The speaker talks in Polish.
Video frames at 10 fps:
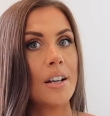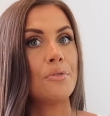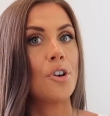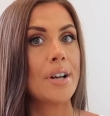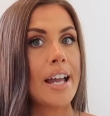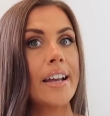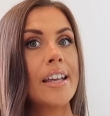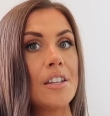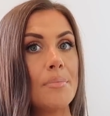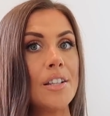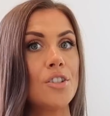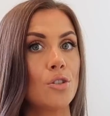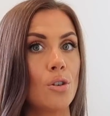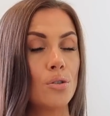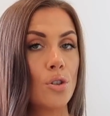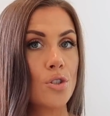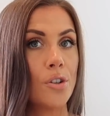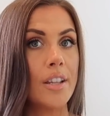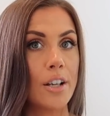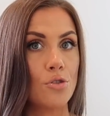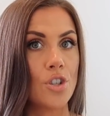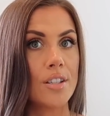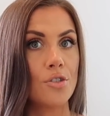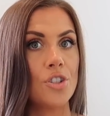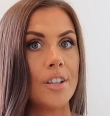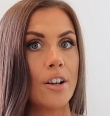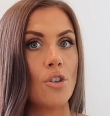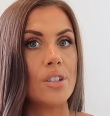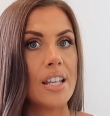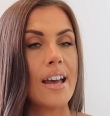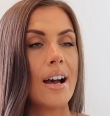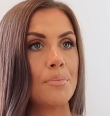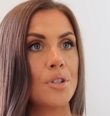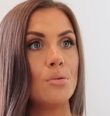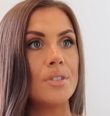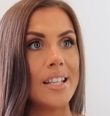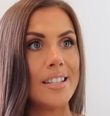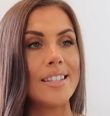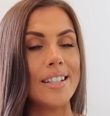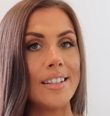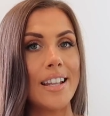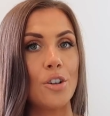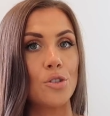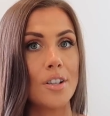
Ja mówię, ok, jak jej nie będzie, to, to co innego, czy jest coś innego. Nie, absolutnie nic innego.